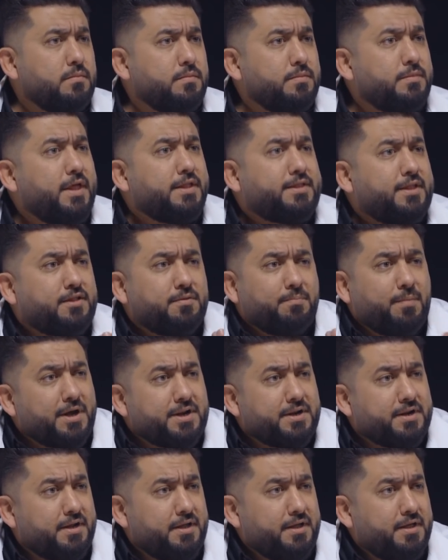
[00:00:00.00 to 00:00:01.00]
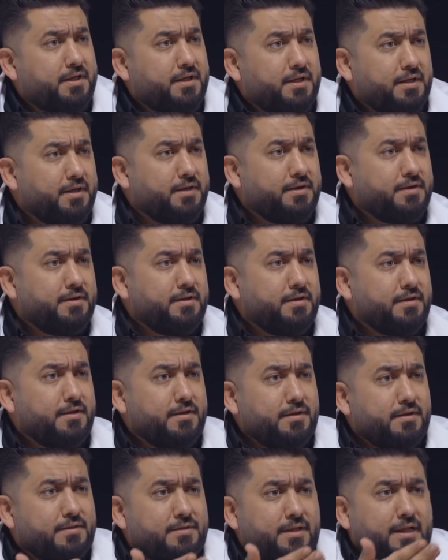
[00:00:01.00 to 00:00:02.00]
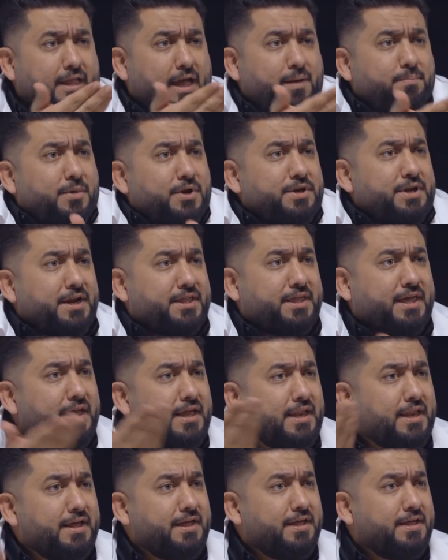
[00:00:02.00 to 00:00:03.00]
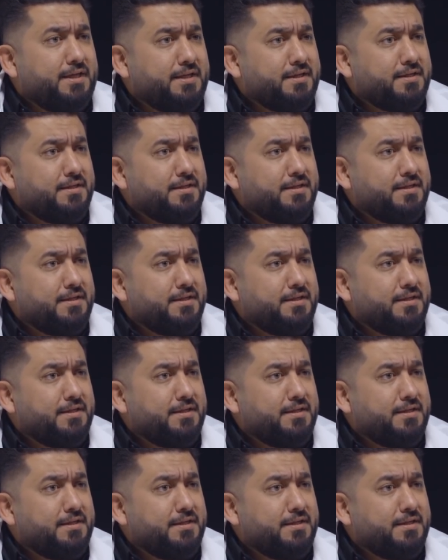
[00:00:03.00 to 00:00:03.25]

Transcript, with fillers: ده تتمرن ده تعمر نرجيله